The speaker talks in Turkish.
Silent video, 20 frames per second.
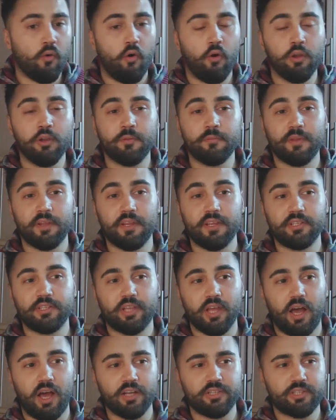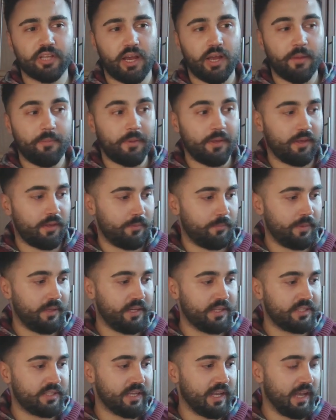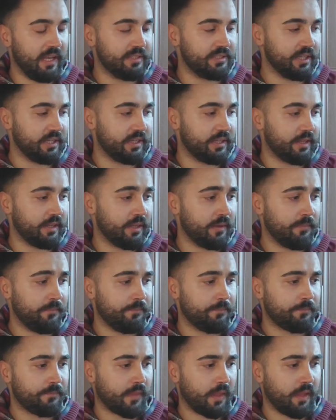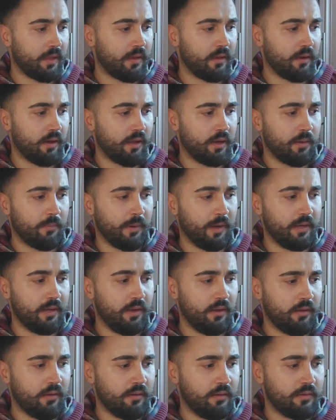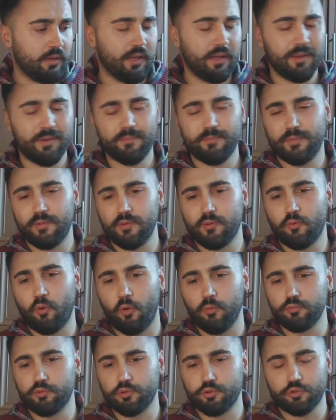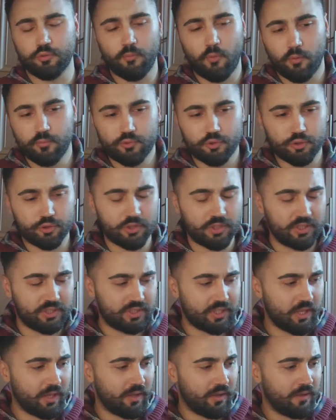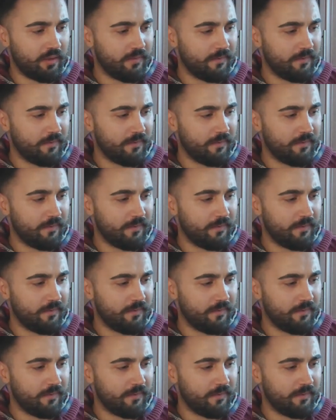Oğlum dedi işte aşağıya bir birisi gelecek dedi e, arabayla. E, bir komşusu momşusu işte